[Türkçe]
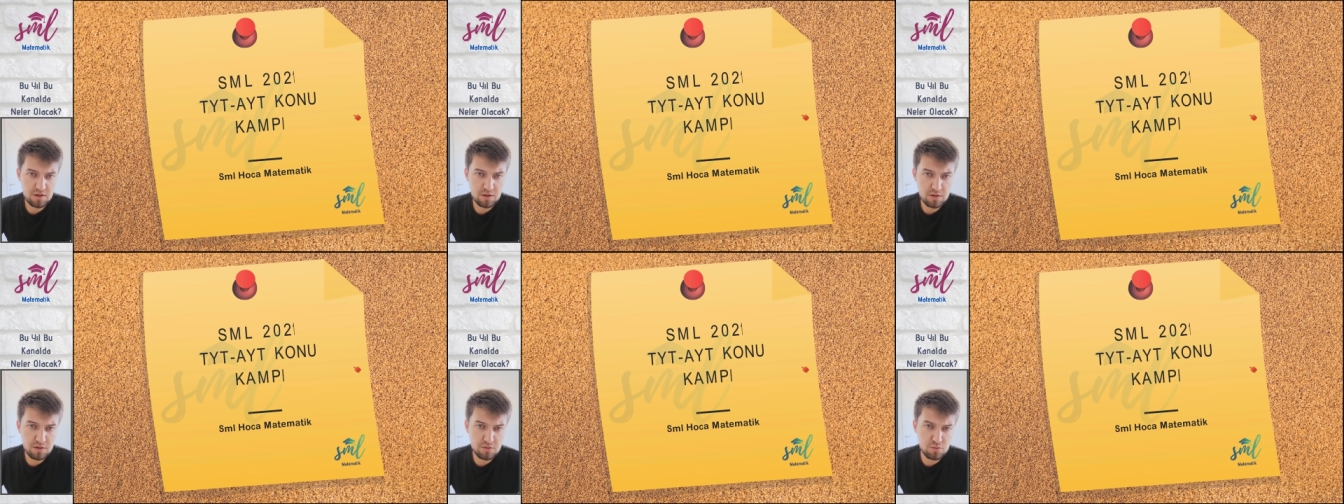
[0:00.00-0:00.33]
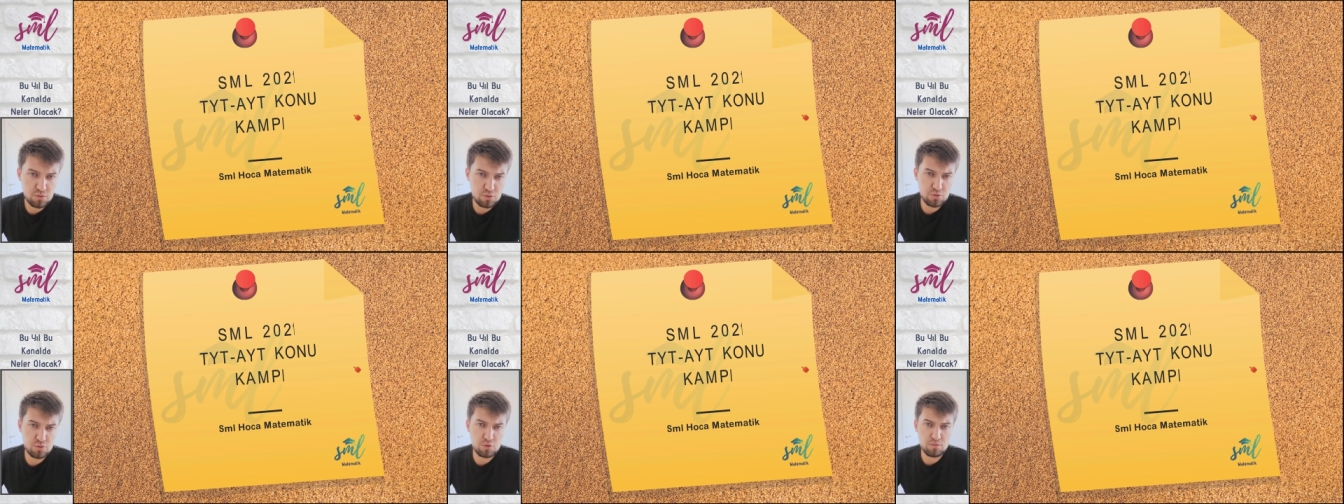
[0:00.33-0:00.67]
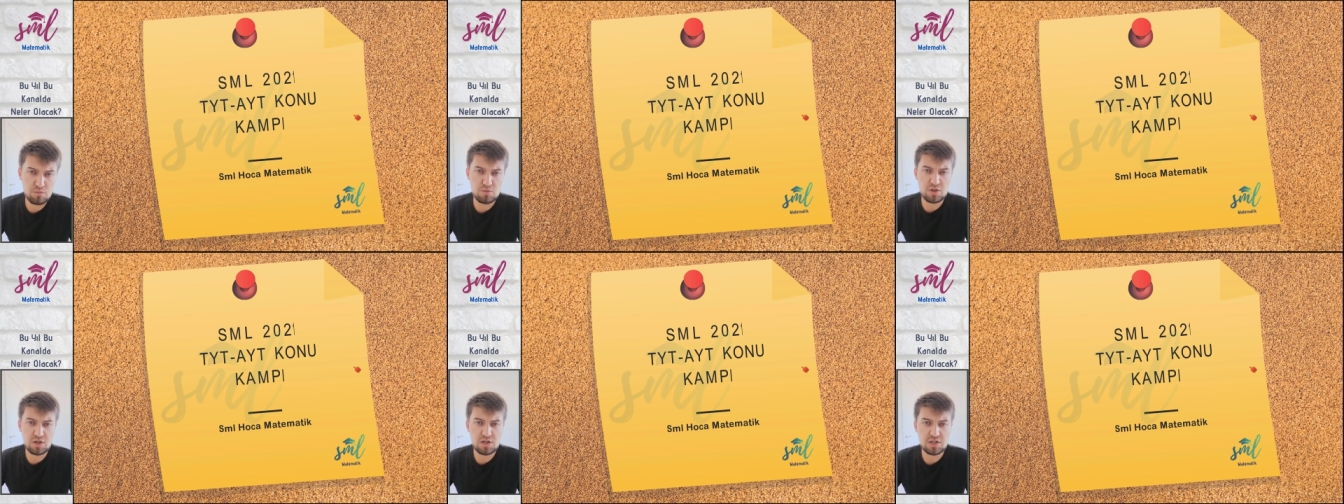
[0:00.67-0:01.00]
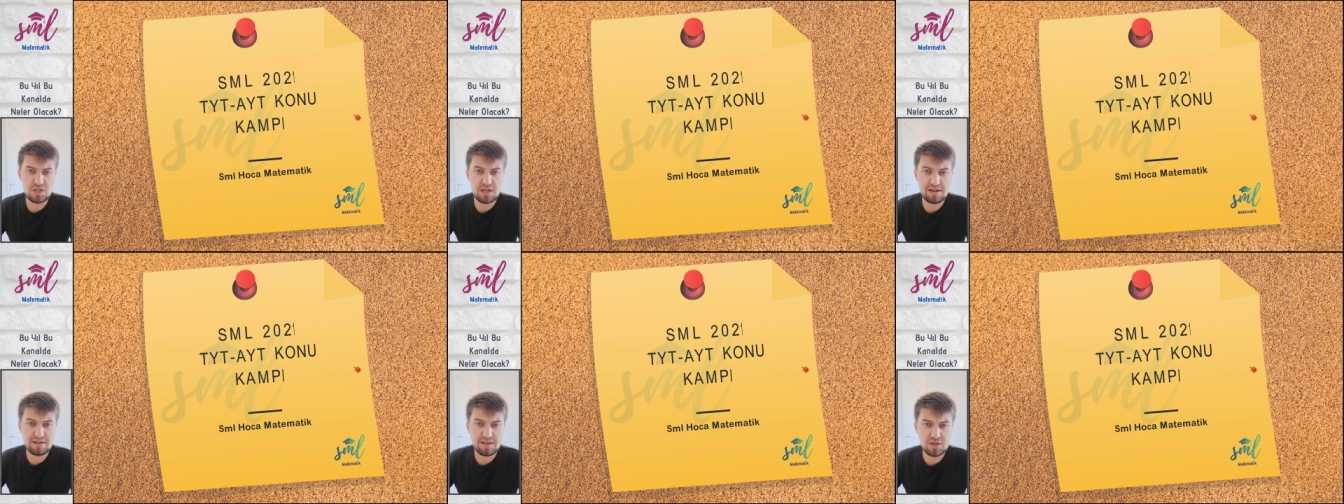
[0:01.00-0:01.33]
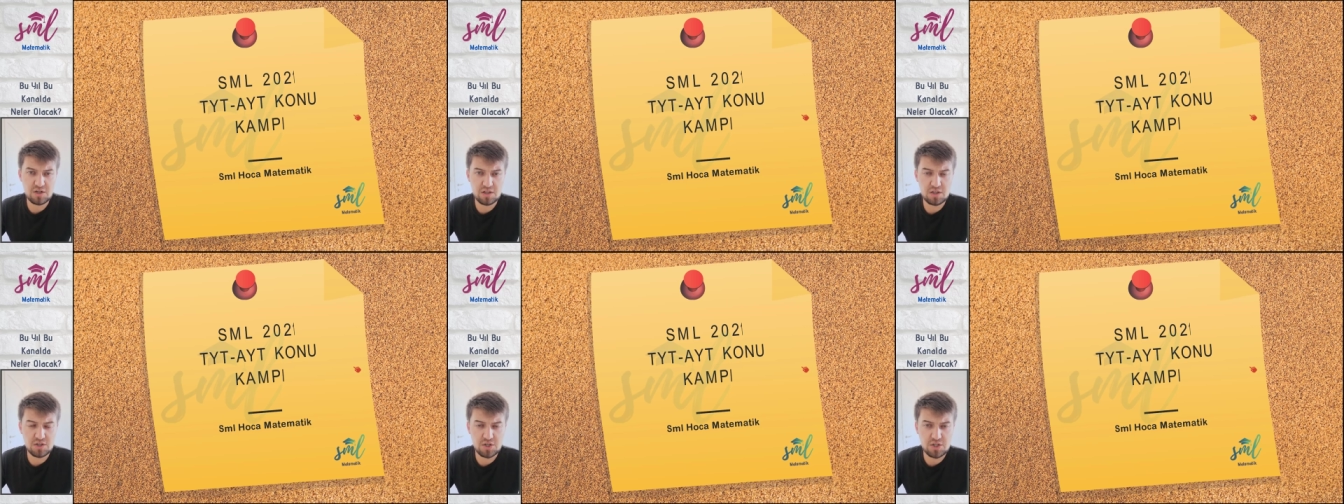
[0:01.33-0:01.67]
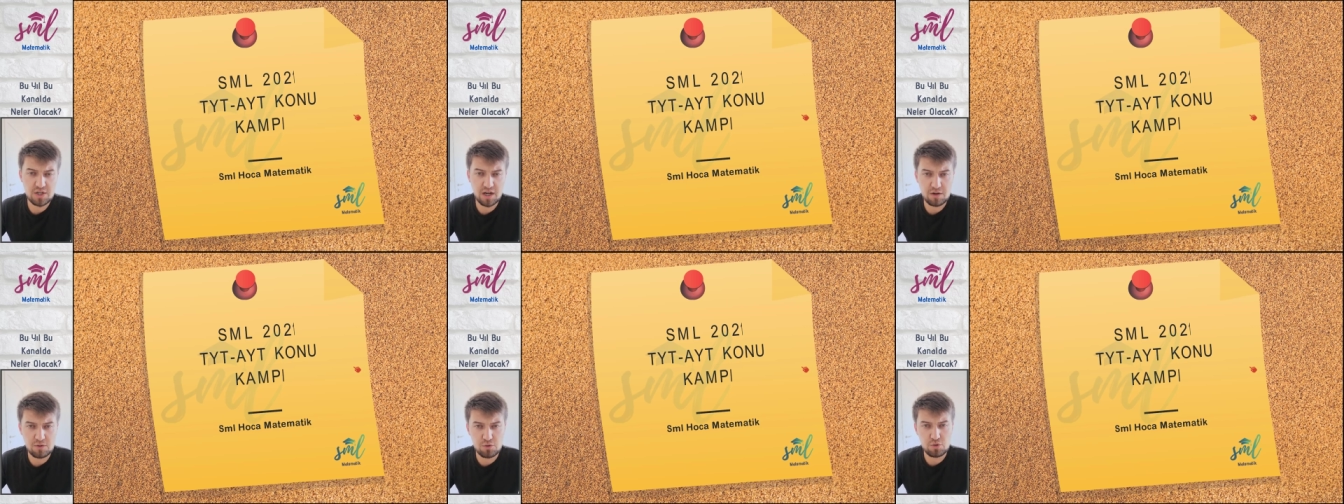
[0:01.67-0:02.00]
e, düzgün şekilde
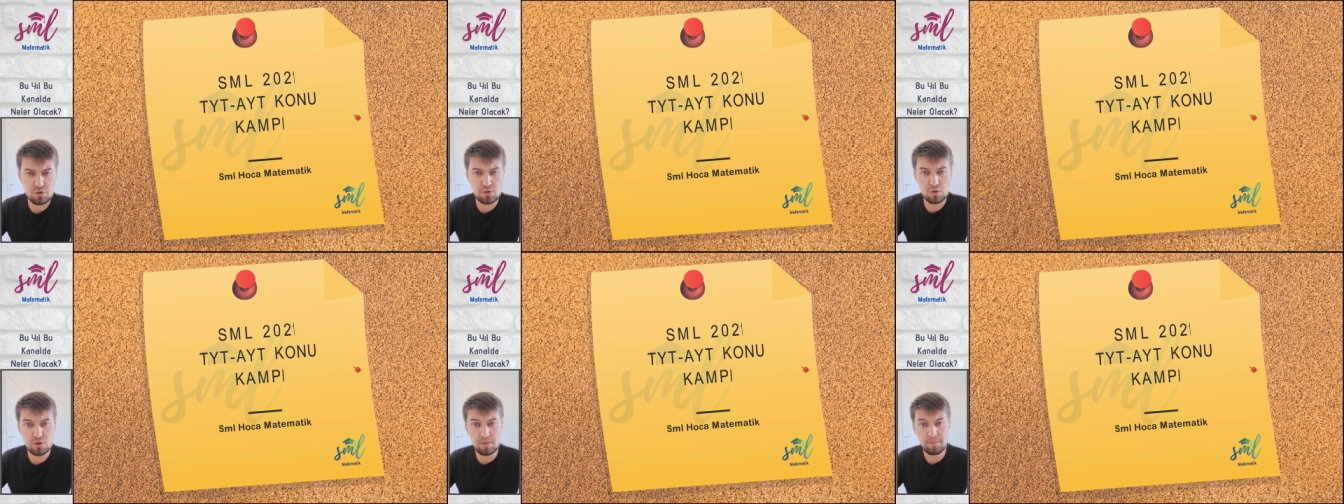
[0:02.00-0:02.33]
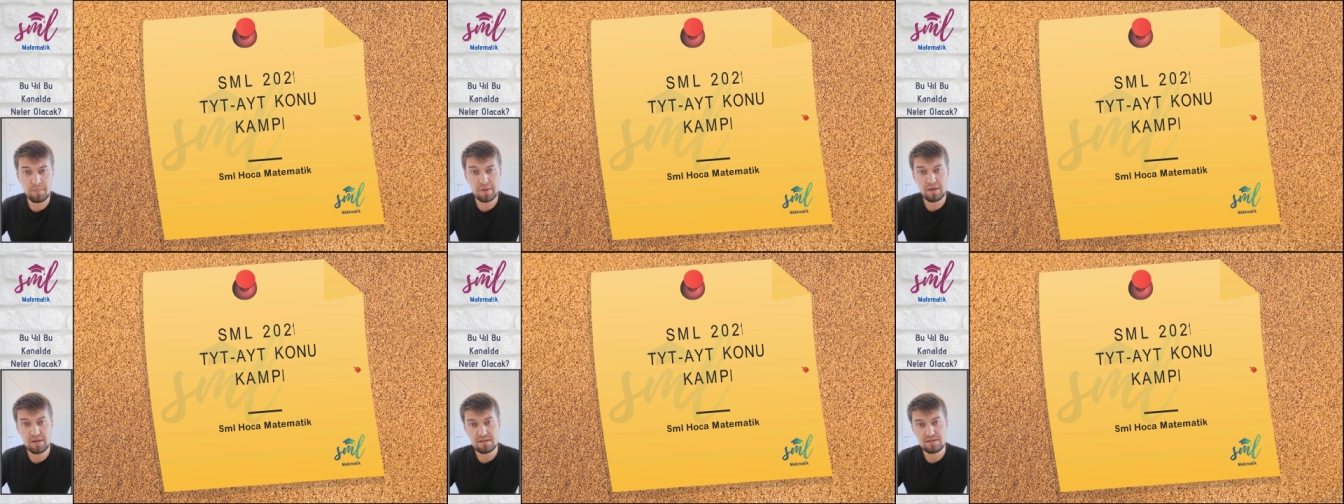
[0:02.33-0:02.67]
çalışacağını düşünüyorum.